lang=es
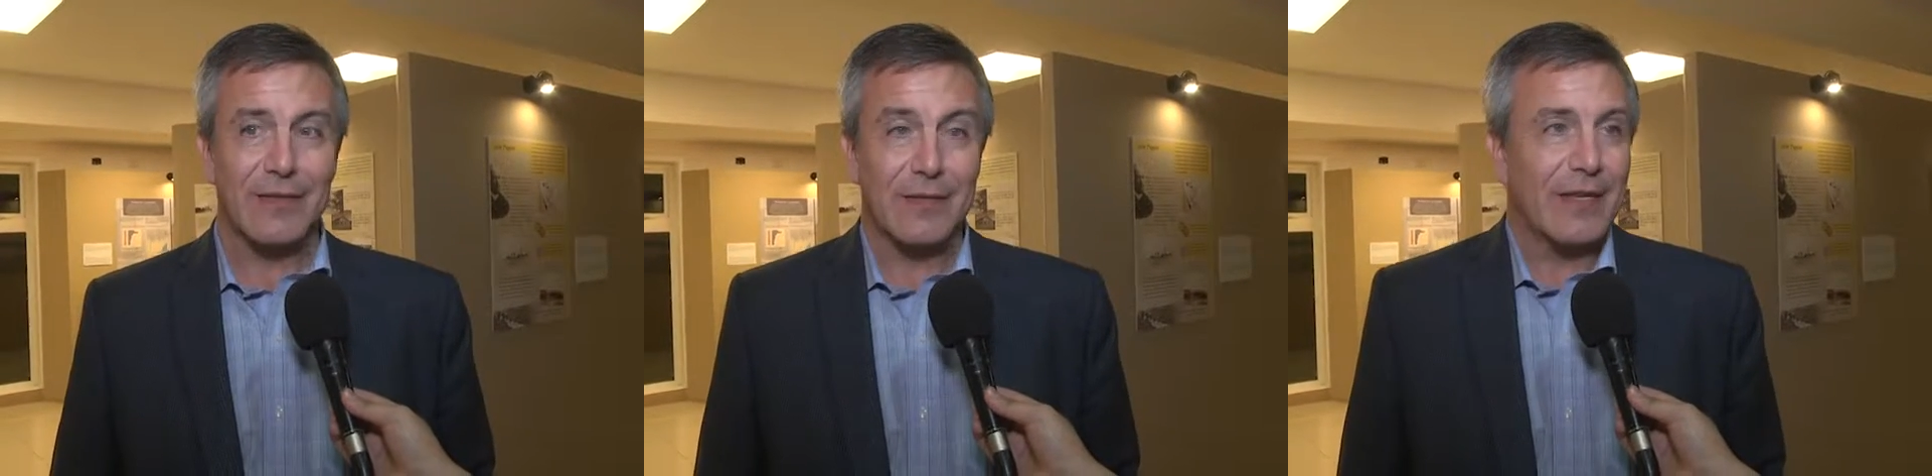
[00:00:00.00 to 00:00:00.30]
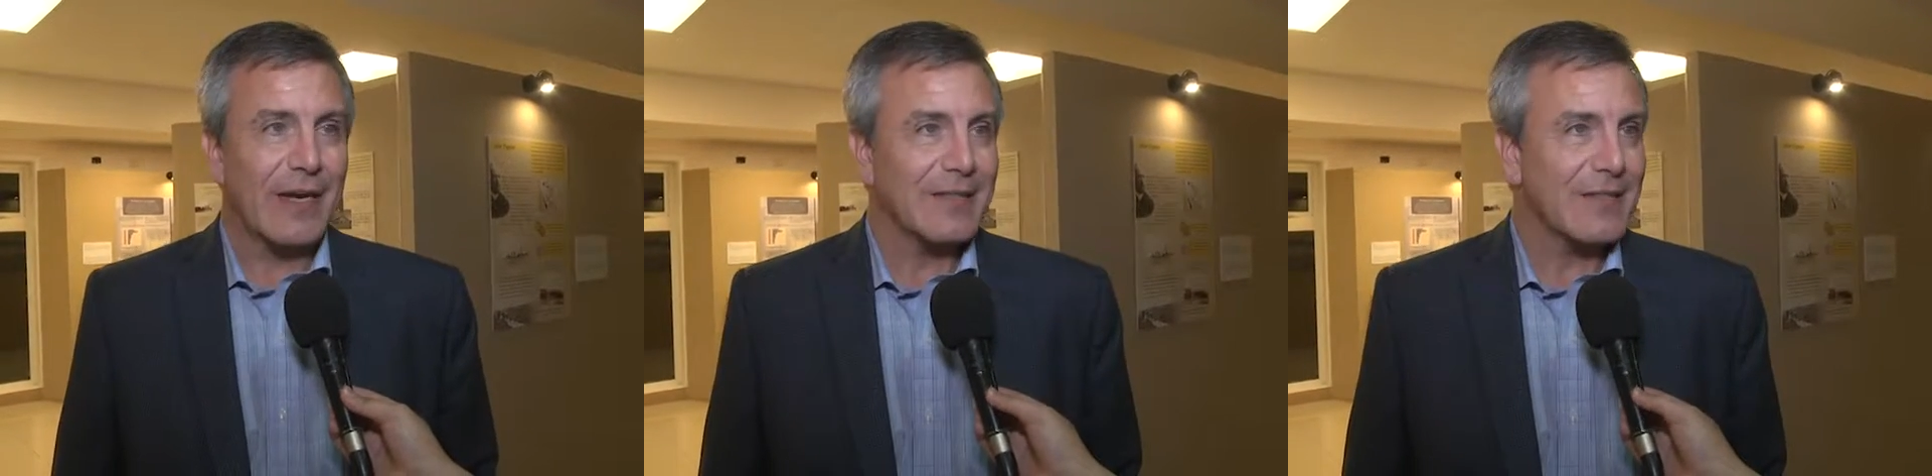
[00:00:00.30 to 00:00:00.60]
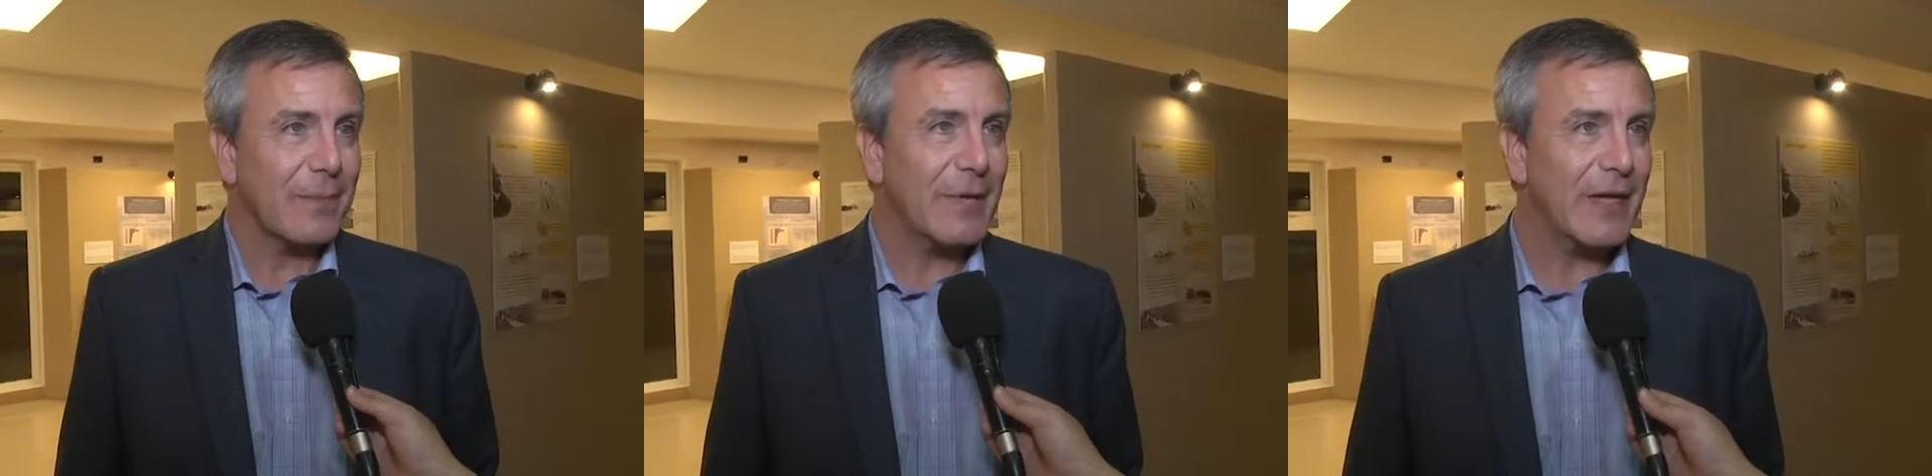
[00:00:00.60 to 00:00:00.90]
este
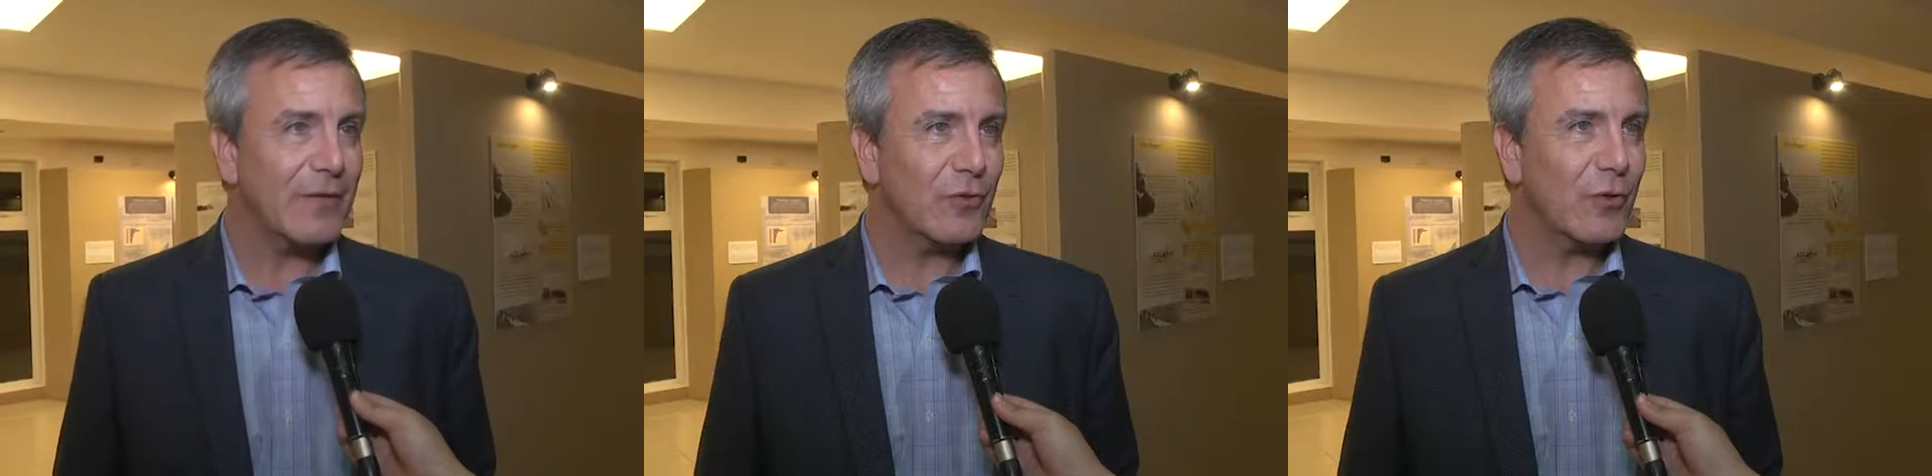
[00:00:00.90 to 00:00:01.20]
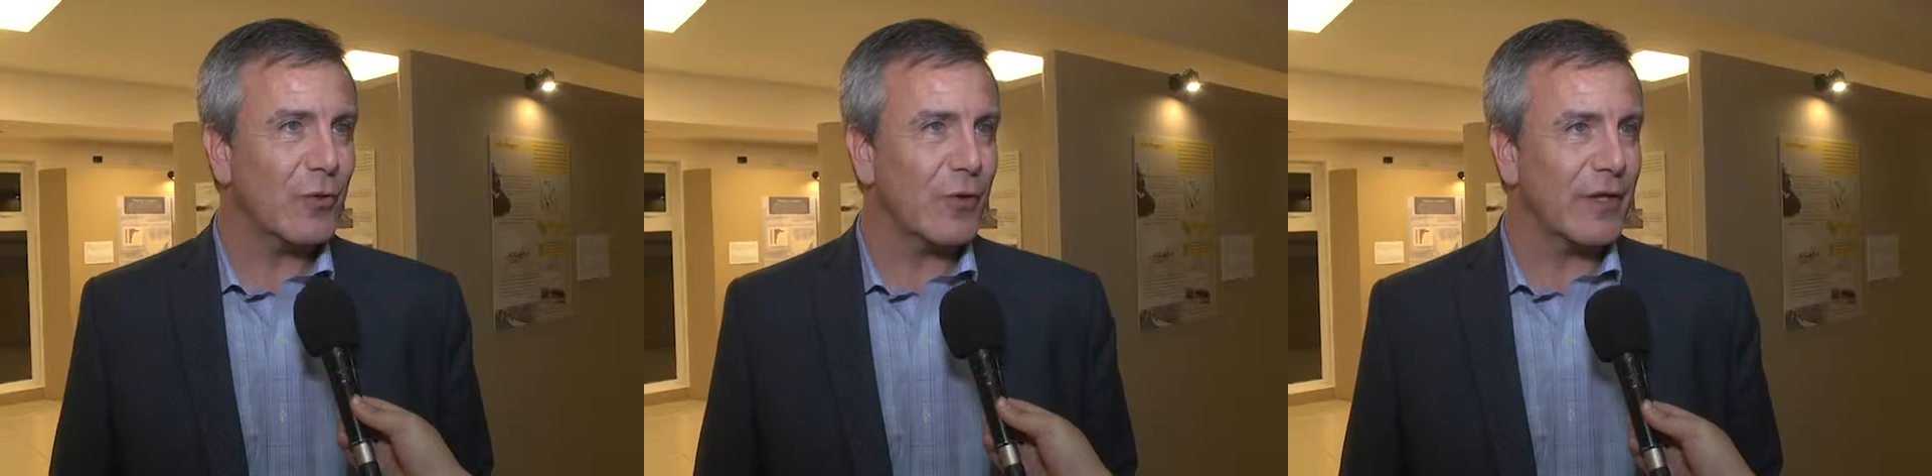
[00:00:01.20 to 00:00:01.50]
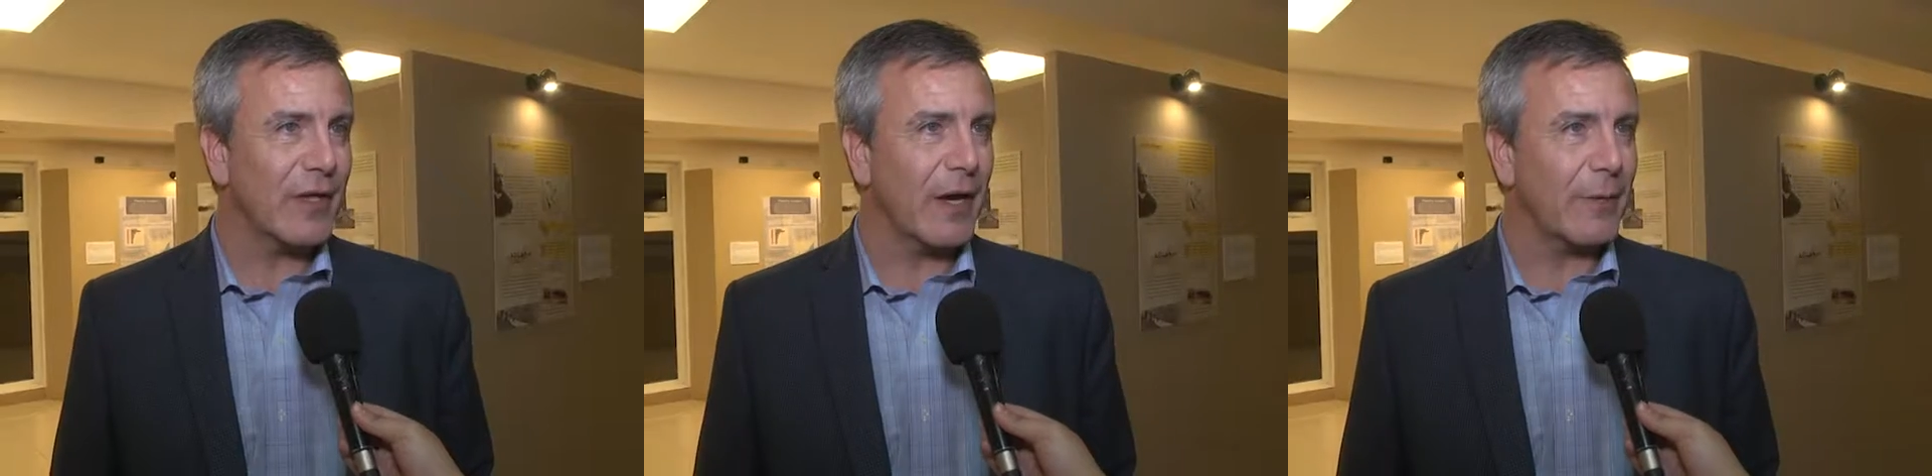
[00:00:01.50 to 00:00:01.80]
lanzamiento
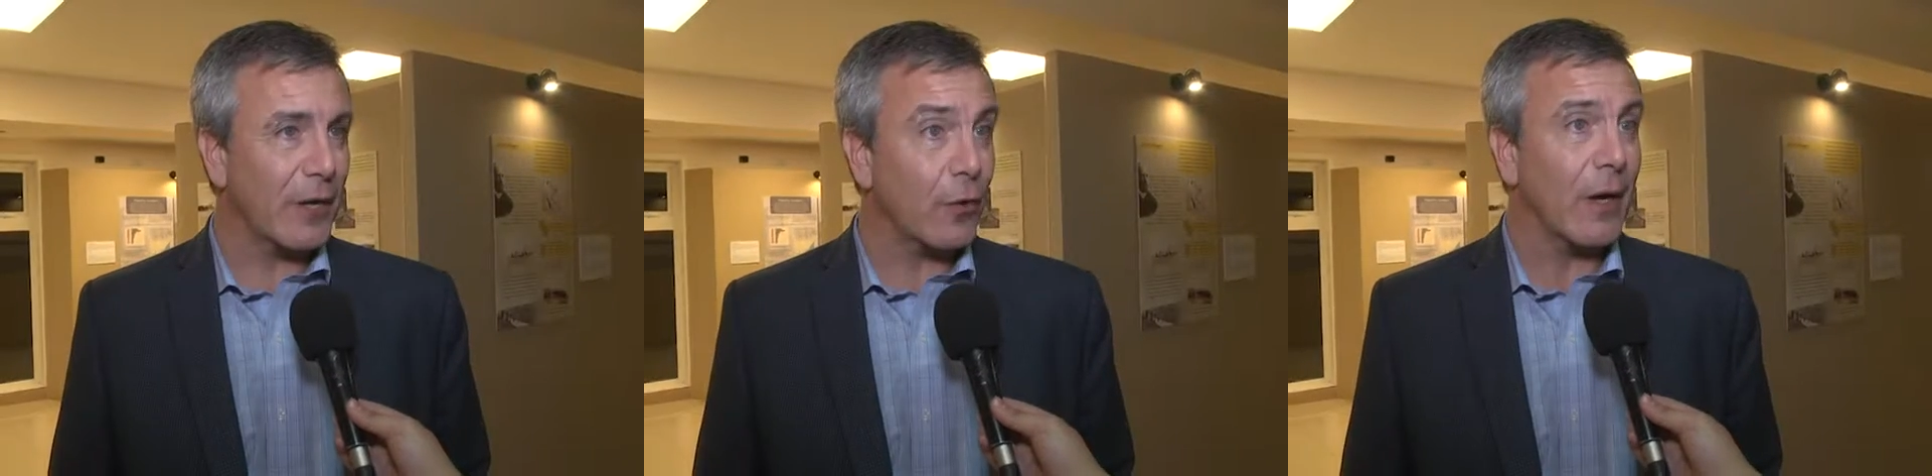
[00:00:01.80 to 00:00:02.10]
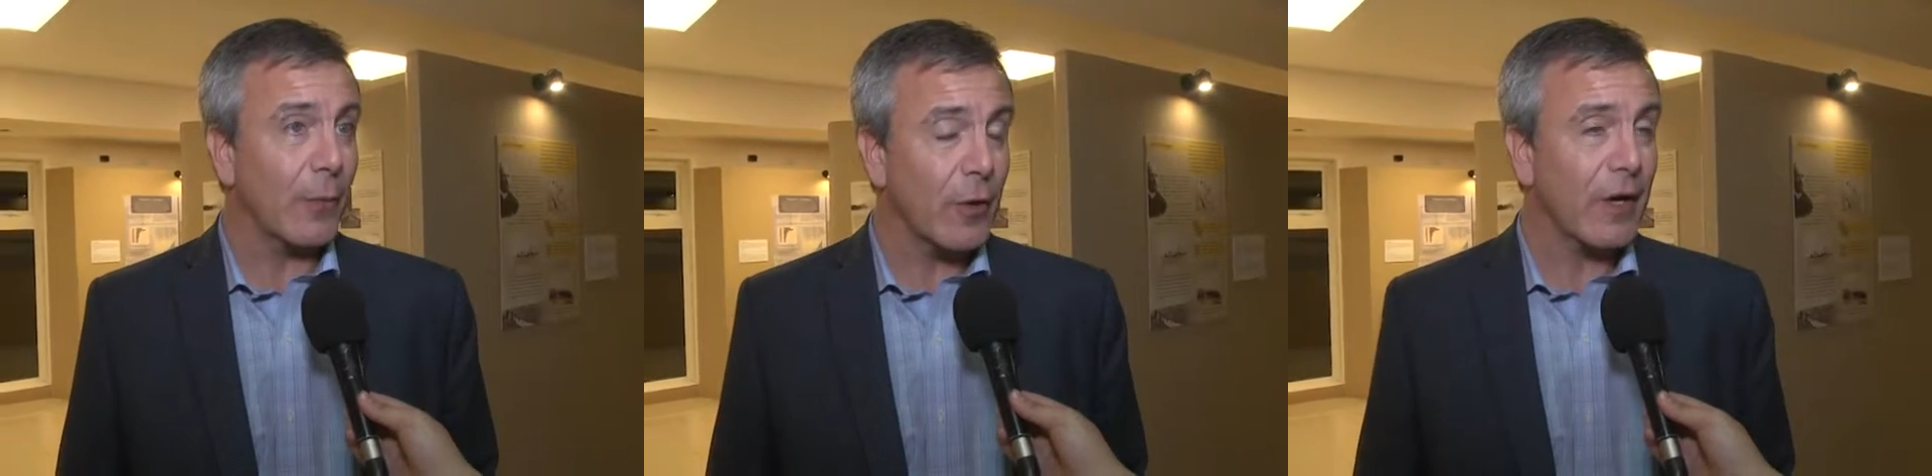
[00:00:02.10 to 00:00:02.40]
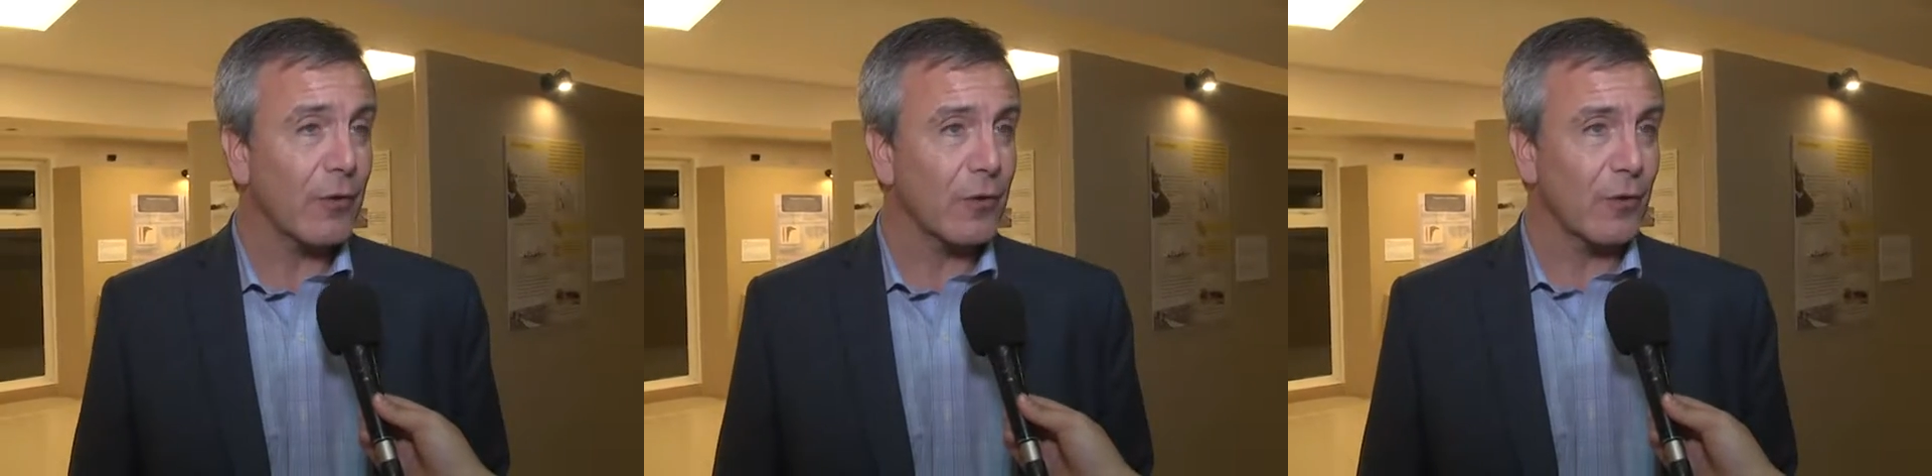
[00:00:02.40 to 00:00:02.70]
y de haber colaborado